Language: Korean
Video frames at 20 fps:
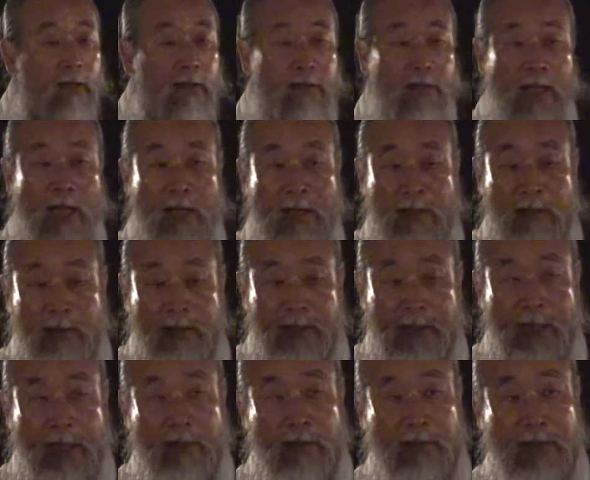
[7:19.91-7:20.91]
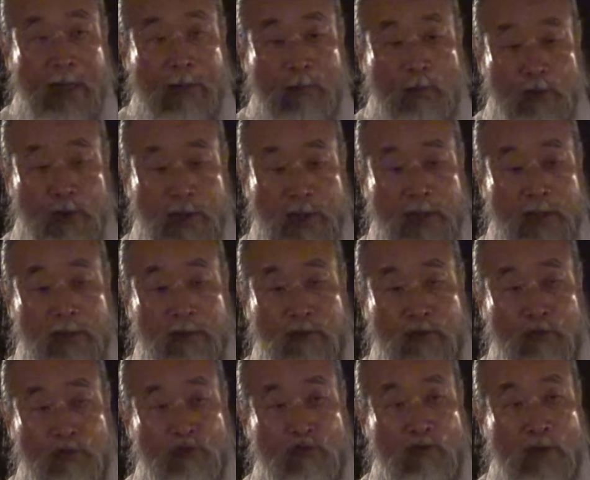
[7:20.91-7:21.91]
뇌를 이해를 다 못 시키는
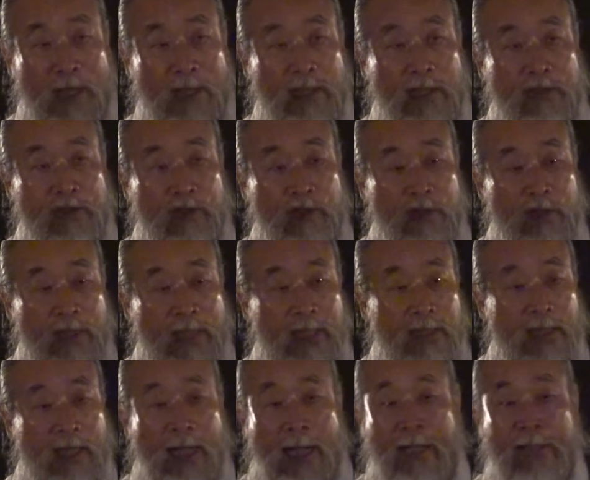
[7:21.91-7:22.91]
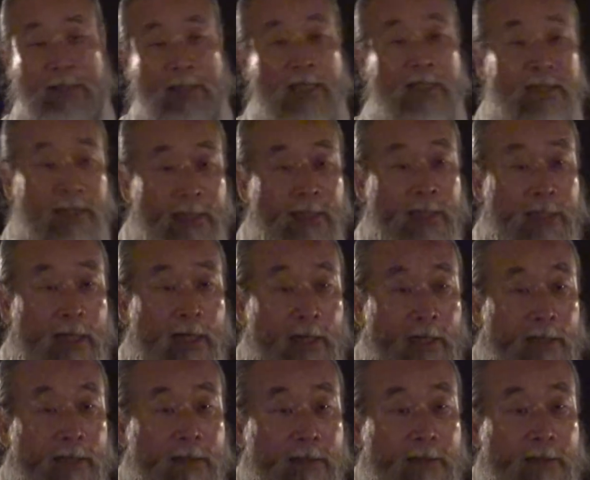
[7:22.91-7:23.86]
저 중한테 절을 한다? 안 된다니까.